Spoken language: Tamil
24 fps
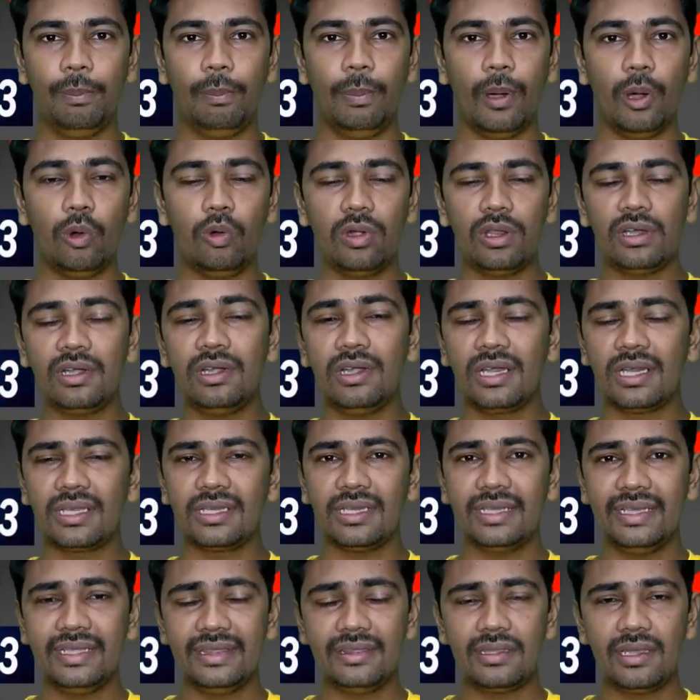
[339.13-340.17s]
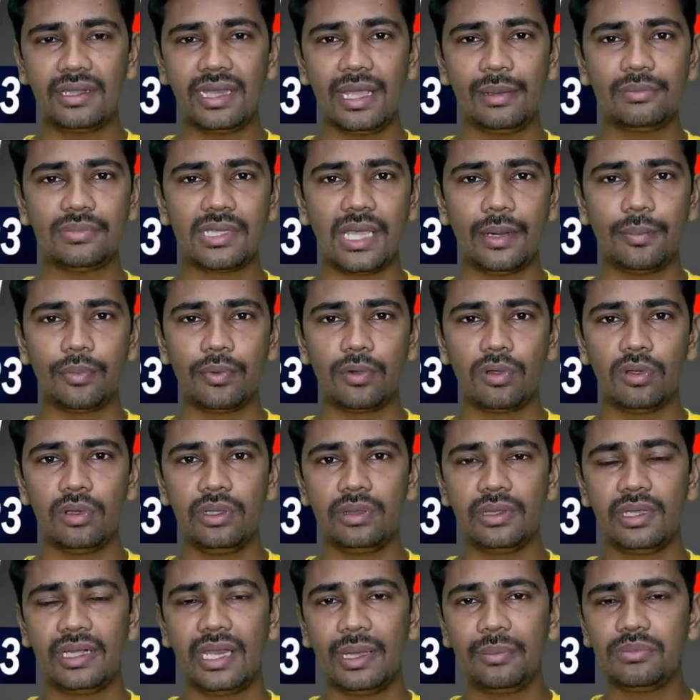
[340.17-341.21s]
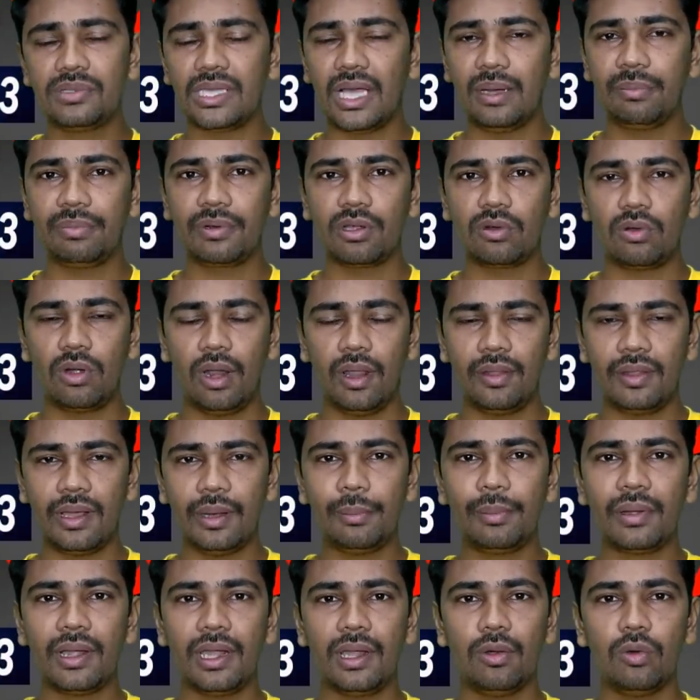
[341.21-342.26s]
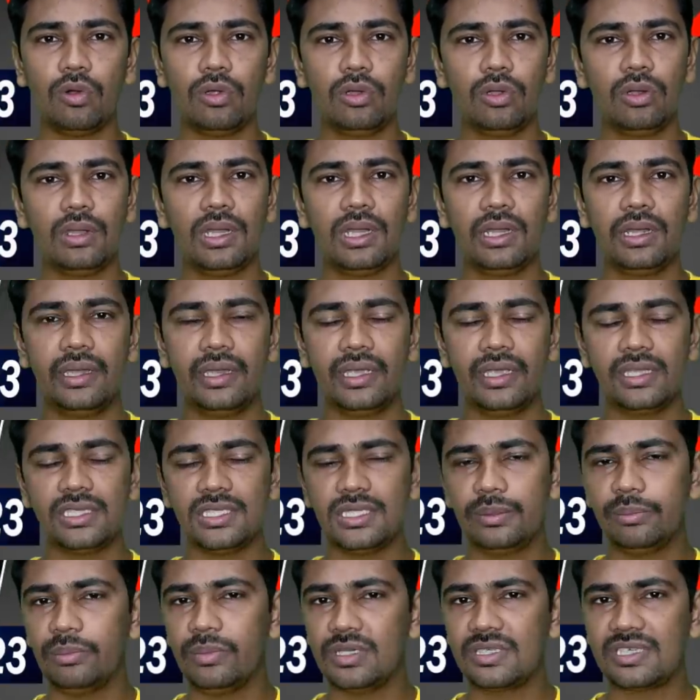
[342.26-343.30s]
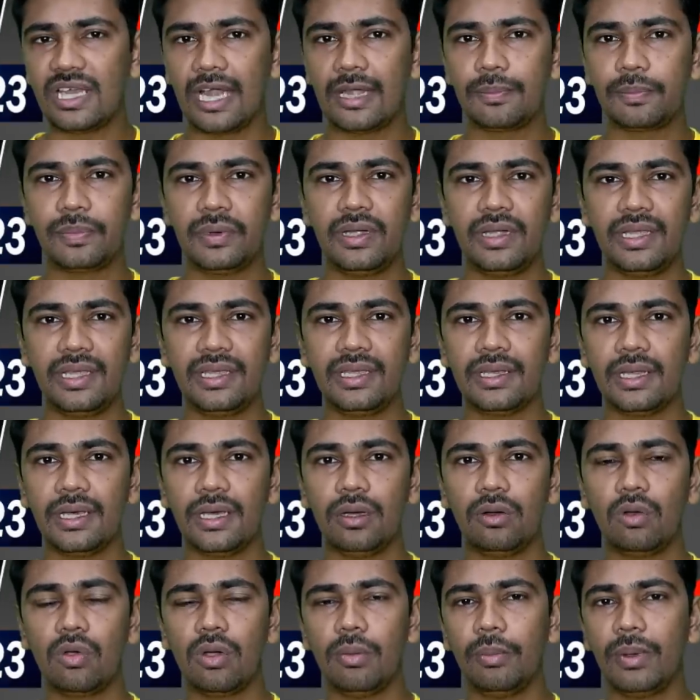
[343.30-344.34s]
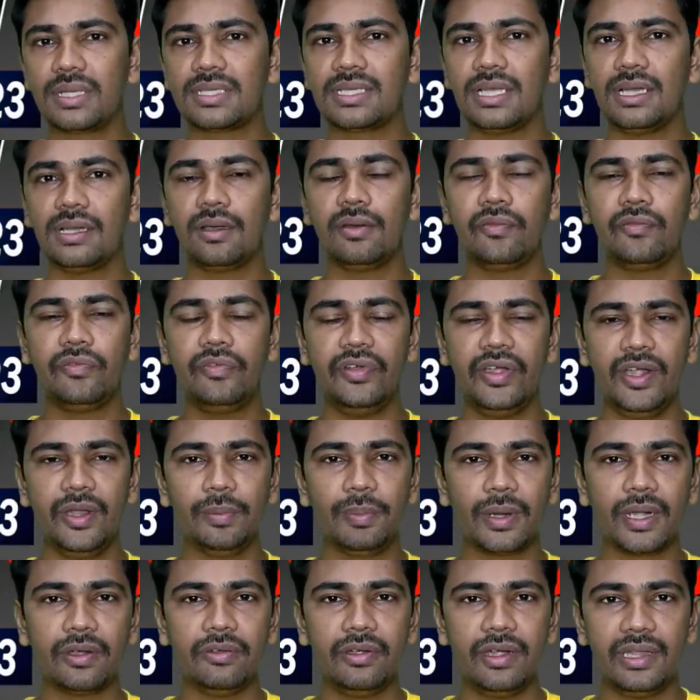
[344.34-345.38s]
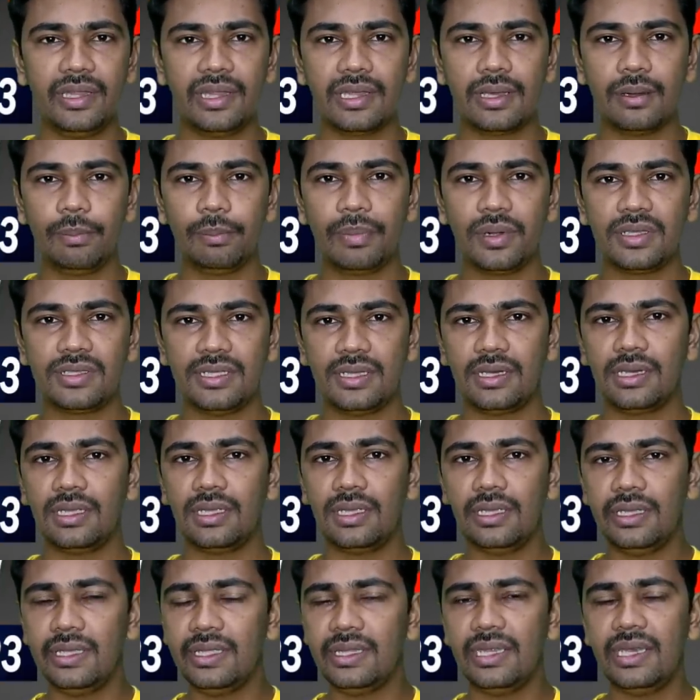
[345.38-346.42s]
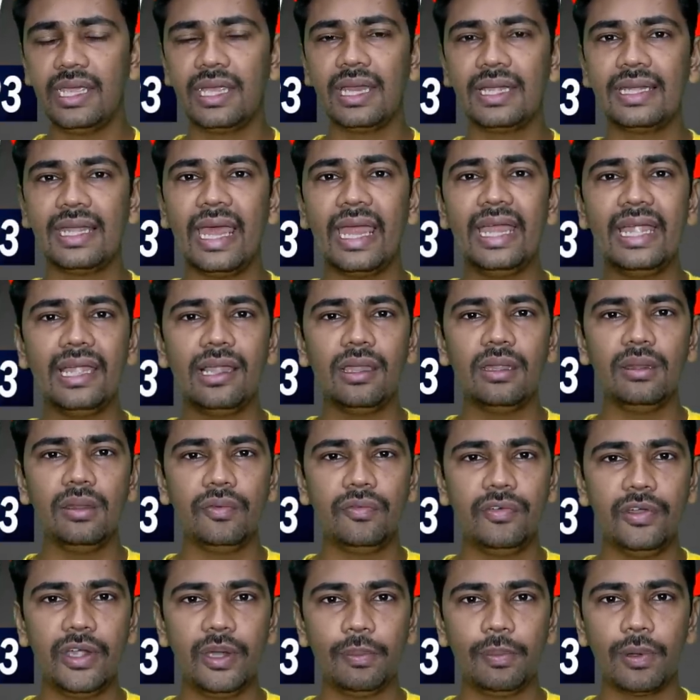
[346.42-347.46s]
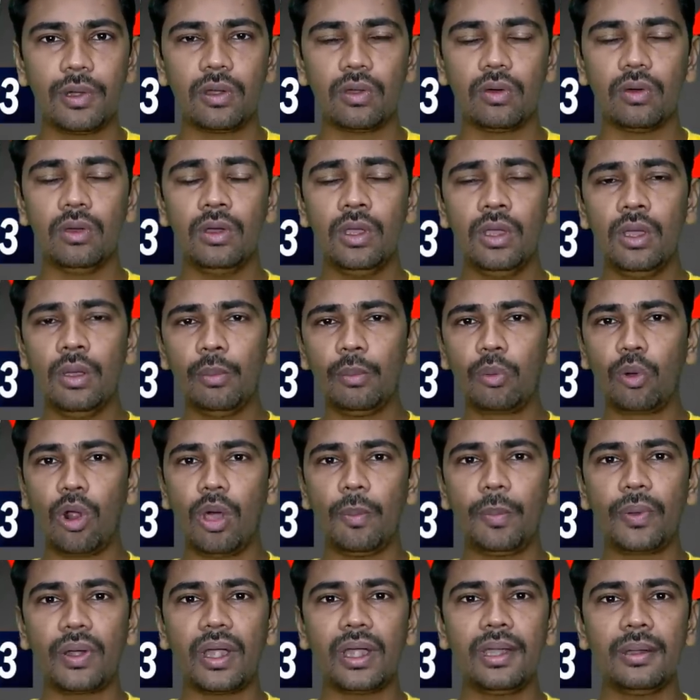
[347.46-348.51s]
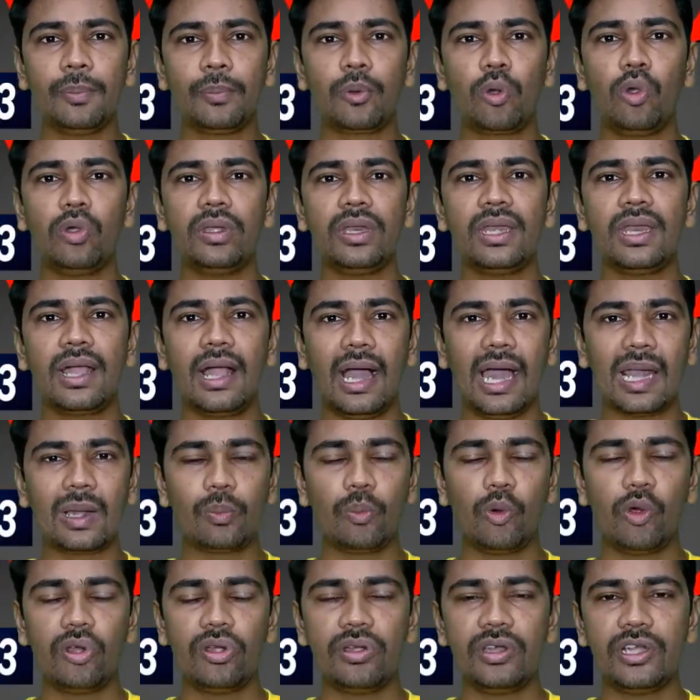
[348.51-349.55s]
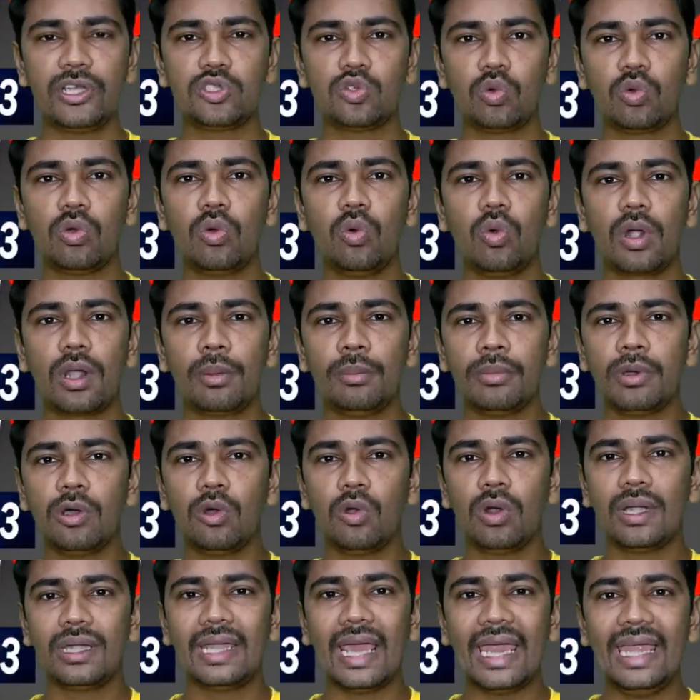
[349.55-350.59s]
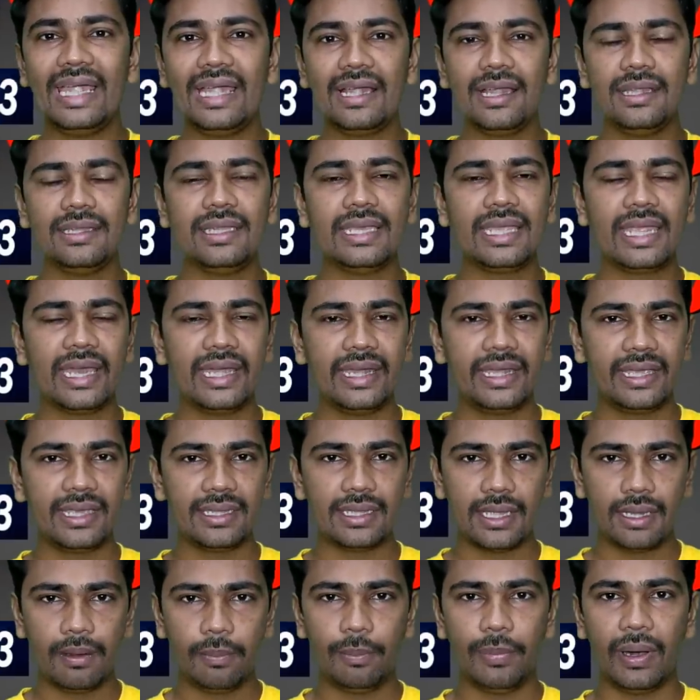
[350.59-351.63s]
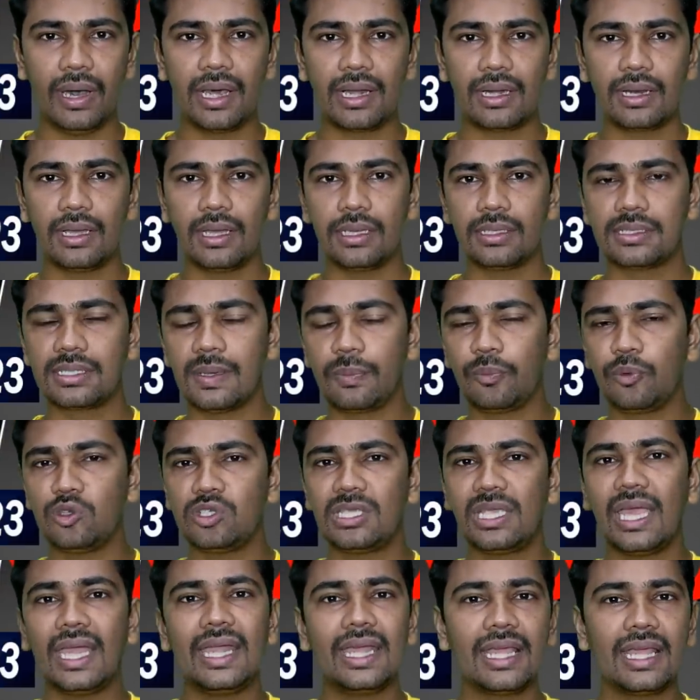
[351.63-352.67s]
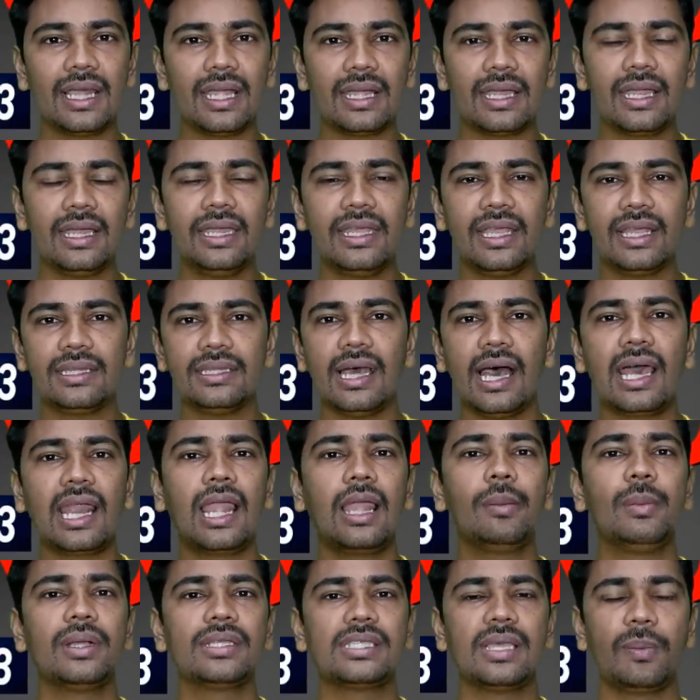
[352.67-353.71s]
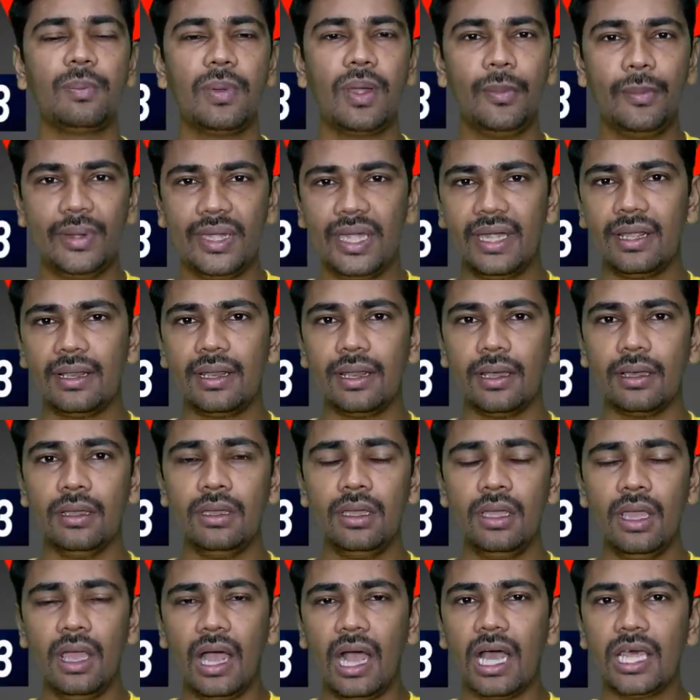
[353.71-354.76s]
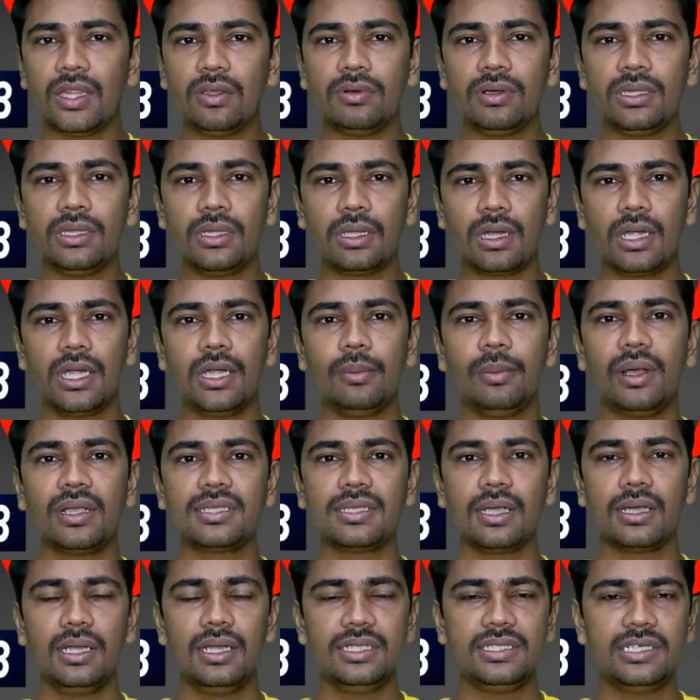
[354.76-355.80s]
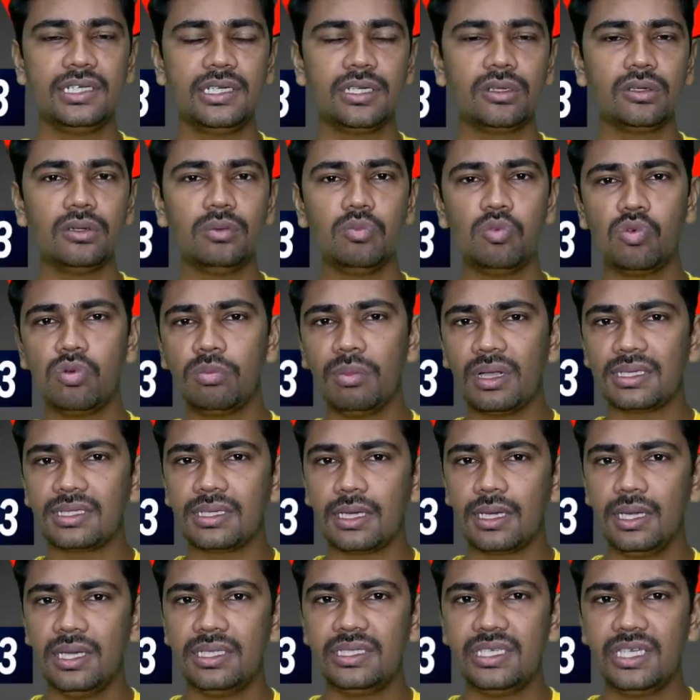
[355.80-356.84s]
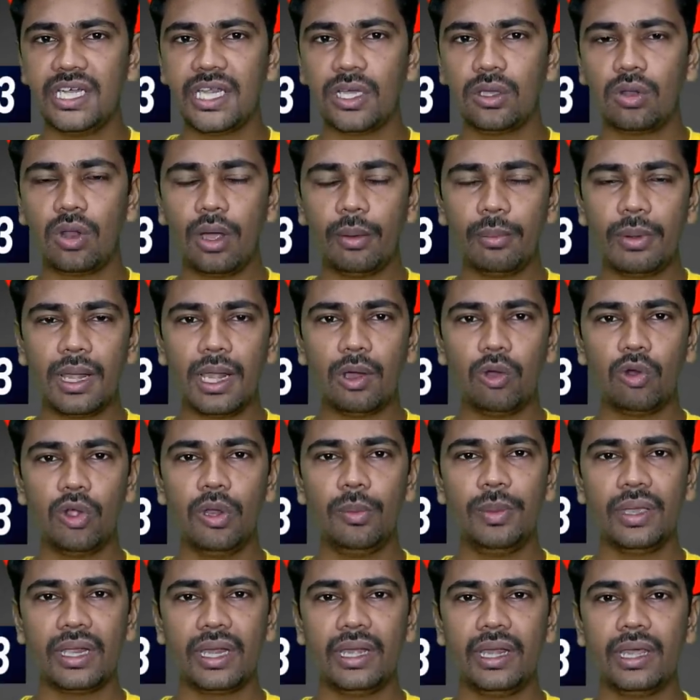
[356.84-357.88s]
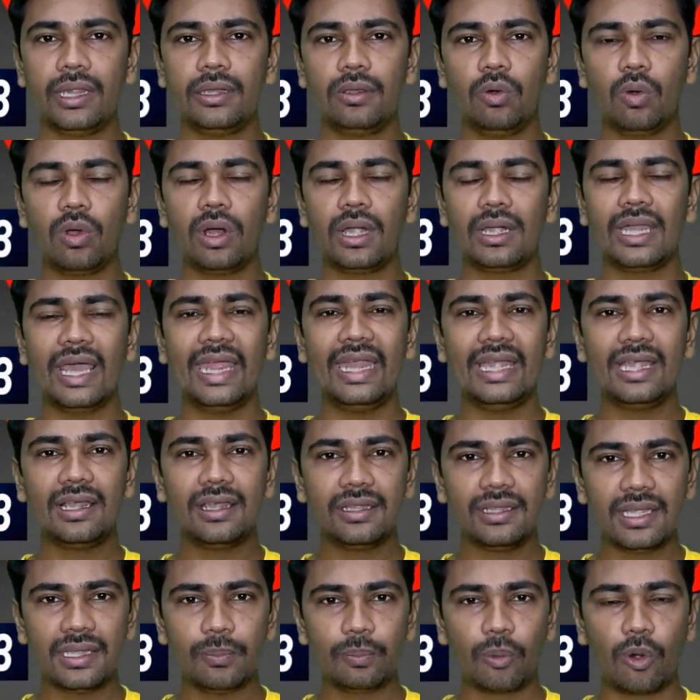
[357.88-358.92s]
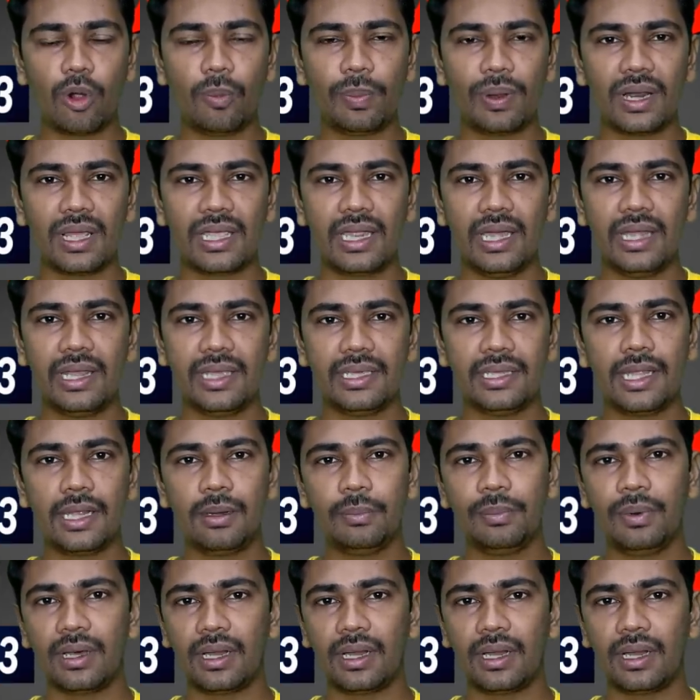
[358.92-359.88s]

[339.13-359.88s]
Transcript: பவுடர்ன்றதுலாம் இந்த டைம் சாப்பிடணும் இந்த டைம் சாப்பிடக்கூடாது அப்படிலாம் ஒன்றும் இல்லை நீங்கள் ஜிம் ஸ்டார்ட் பண்ணிட்டீங்கன்னா உங்கள் மசலுக்கு ஃபீடு பண்ண வேண்டியது கம்பல்சரி இது நீங்கள் டயட்லேருந்து ஃபீடு பண்ணணும் ப்ராப்பரான ப்ரோட்டீன் கார்போஹைட்ரேட்ஸ் உங்கள் உடம்புக்கு உங்கள் டயட்லேருந்து கிடைக்குதான்னு பாருங்கள் சப்போஸ் கிடைக்கலன்னா நீங்கள் தாராளமாக சப்ளிமெண்ட் எடுக்கலாம் அது வந்து ரெண்டு மாதம் கழிச்சு எடுக்கணும் மூணு மாதம் கழிச்சு எடுக்கணும் அப்படிலாம் ஒன்றுமே கிடையாது உங்கள் டயட்லேருந்து அது ப்ராப்பராக கிடைக்குதான்னு